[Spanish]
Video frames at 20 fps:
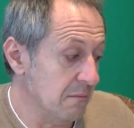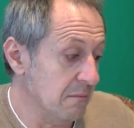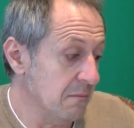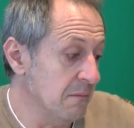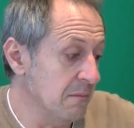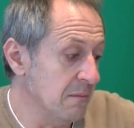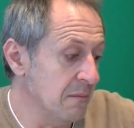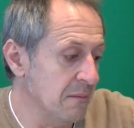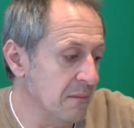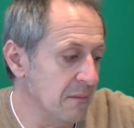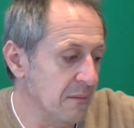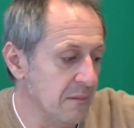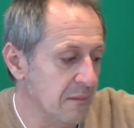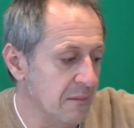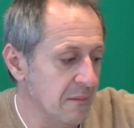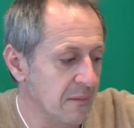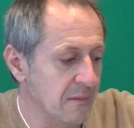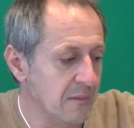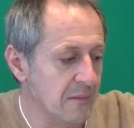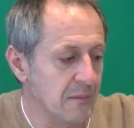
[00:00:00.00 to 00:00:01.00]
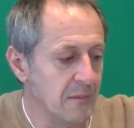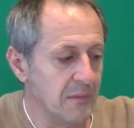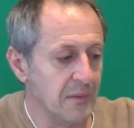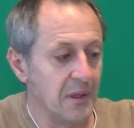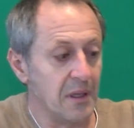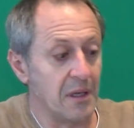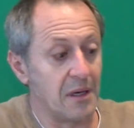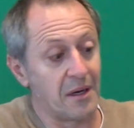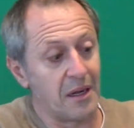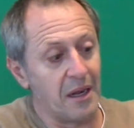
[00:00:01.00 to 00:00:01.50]
Mm,
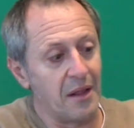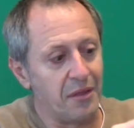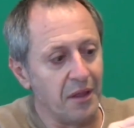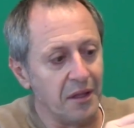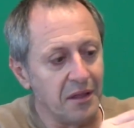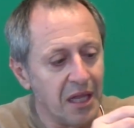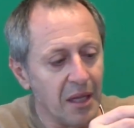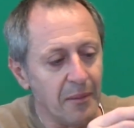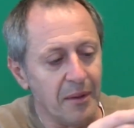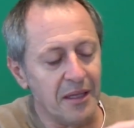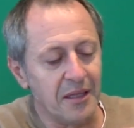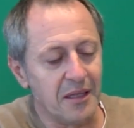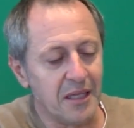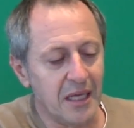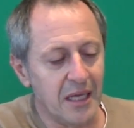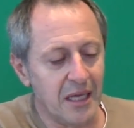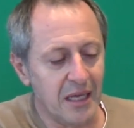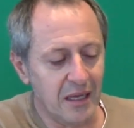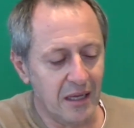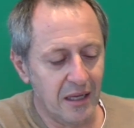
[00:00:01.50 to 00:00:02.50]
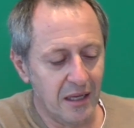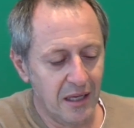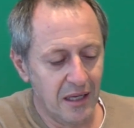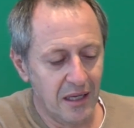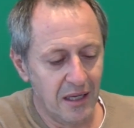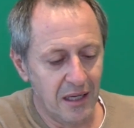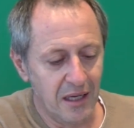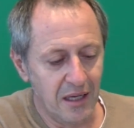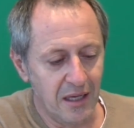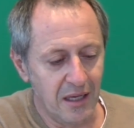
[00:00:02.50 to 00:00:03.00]
recientemente,
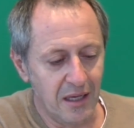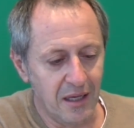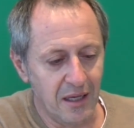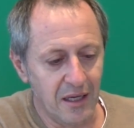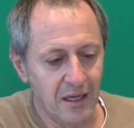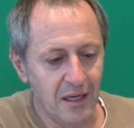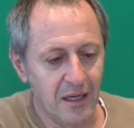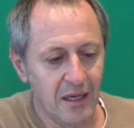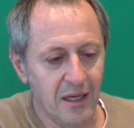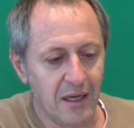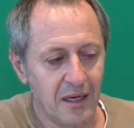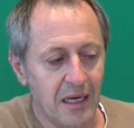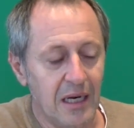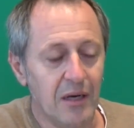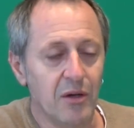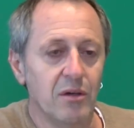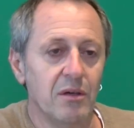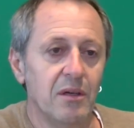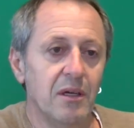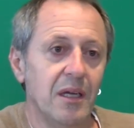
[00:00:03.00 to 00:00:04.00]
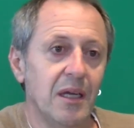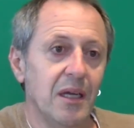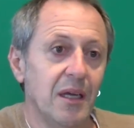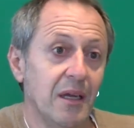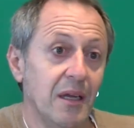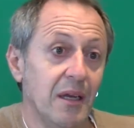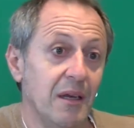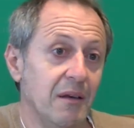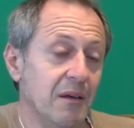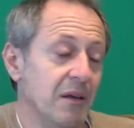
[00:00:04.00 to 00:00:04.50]
claro,
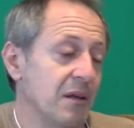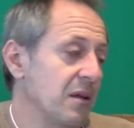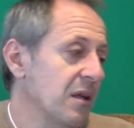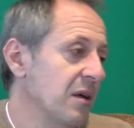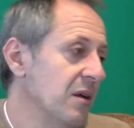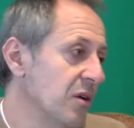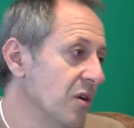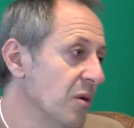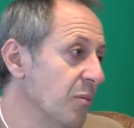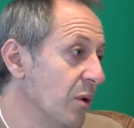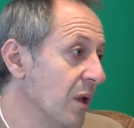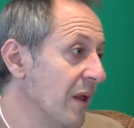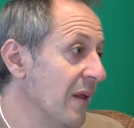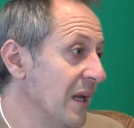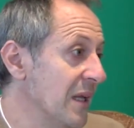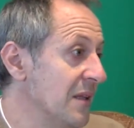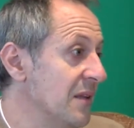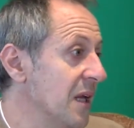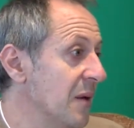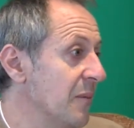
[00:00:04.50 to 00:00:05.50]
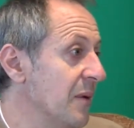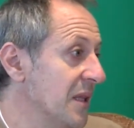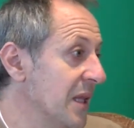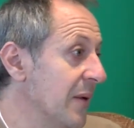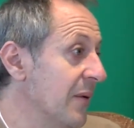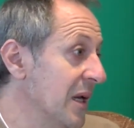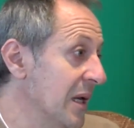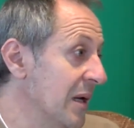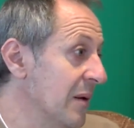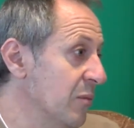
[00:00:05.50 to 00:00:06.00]
no puedo adelantarme
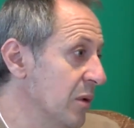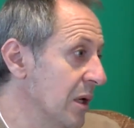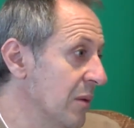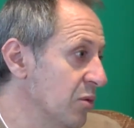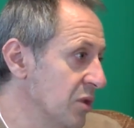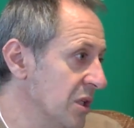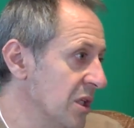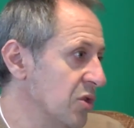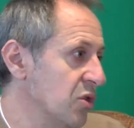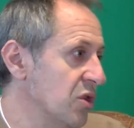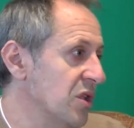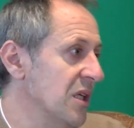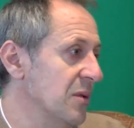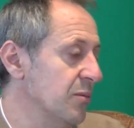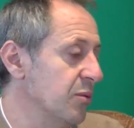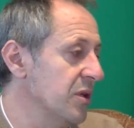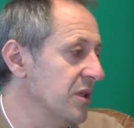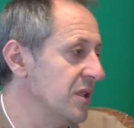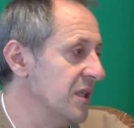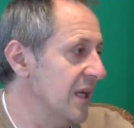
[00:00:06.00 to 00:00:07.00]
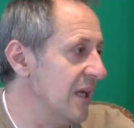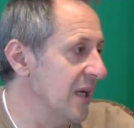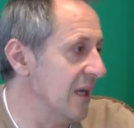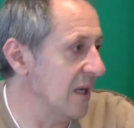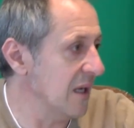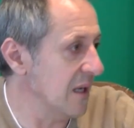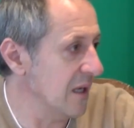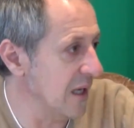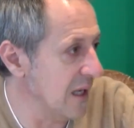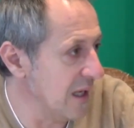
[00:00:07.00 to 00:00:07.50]
también a, muchas cosas, pues
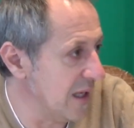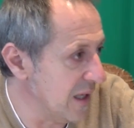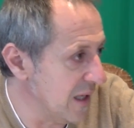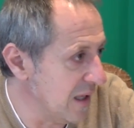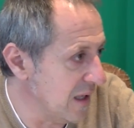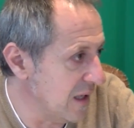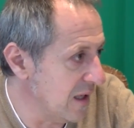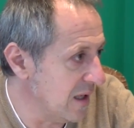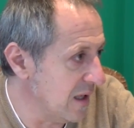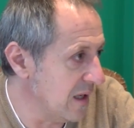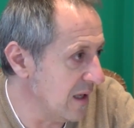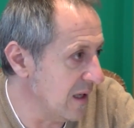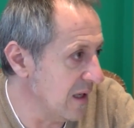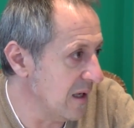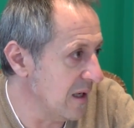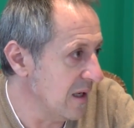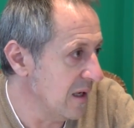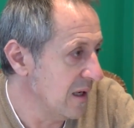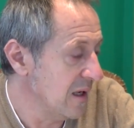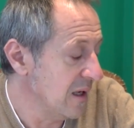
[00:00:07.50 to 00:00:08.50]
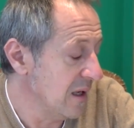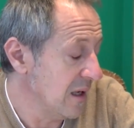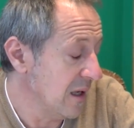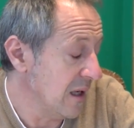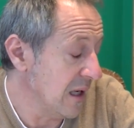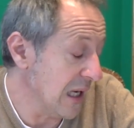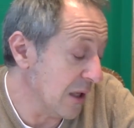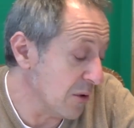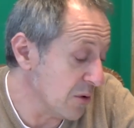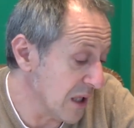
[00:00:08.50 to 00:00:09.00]
el,
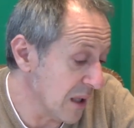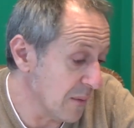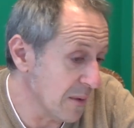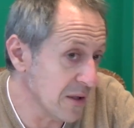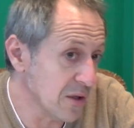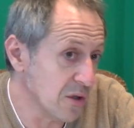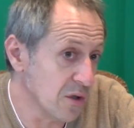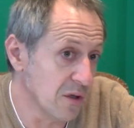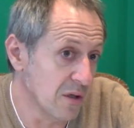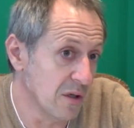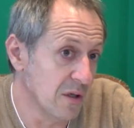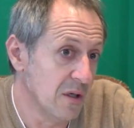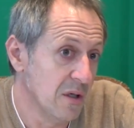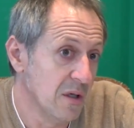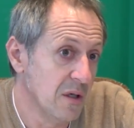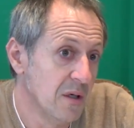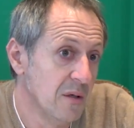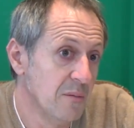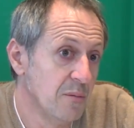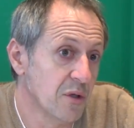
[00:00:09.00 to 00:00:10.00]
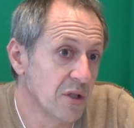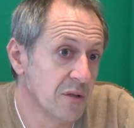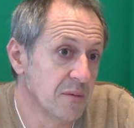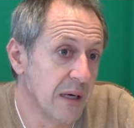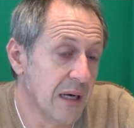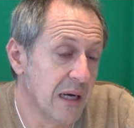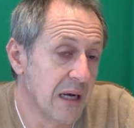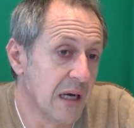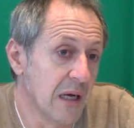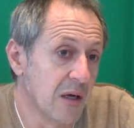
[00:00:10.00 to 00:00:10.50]
el, ayuntamiento pues
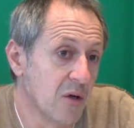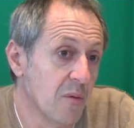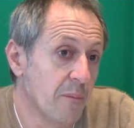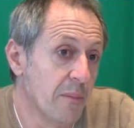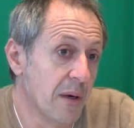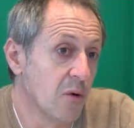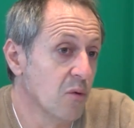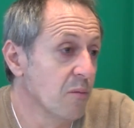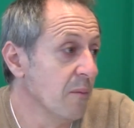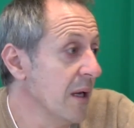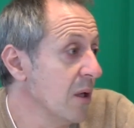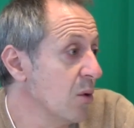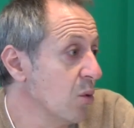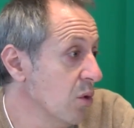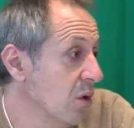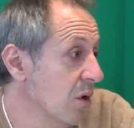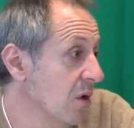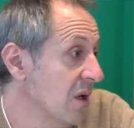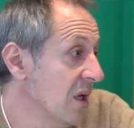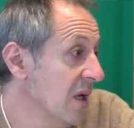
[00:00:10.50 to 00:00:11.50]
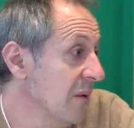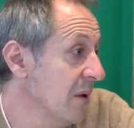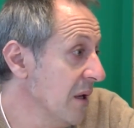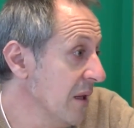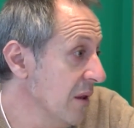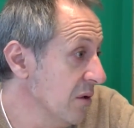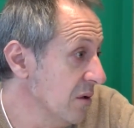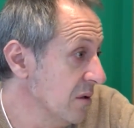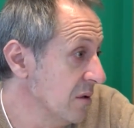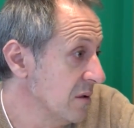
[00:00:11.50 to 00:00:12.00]
va a comprar un vehículo
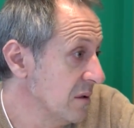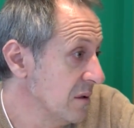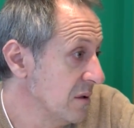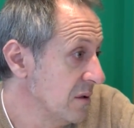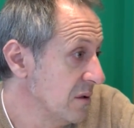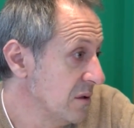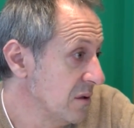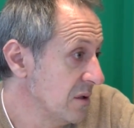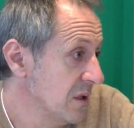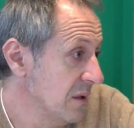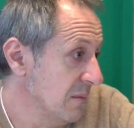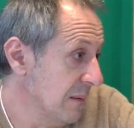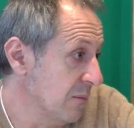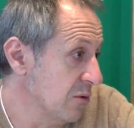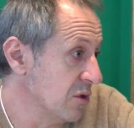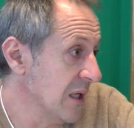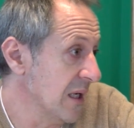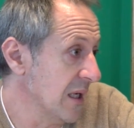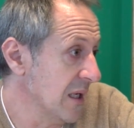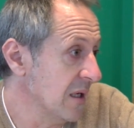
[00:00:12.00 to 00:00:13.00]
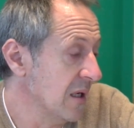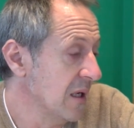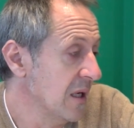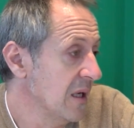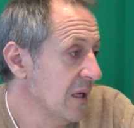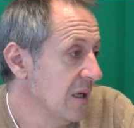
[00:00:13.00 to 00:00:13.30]
híbrido, o sea, vamos a ir...